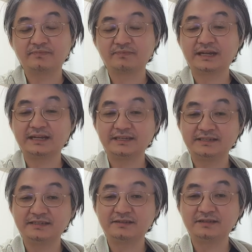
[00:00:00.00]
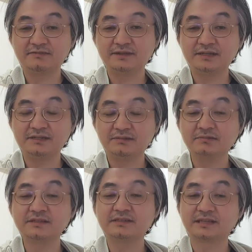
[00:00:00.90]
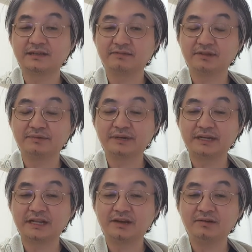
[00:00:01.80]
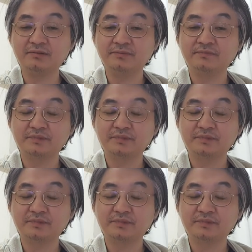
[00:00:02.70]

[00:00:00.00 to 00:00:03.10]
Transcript: Para que assista esse vídeo, se inscreva no meu canal,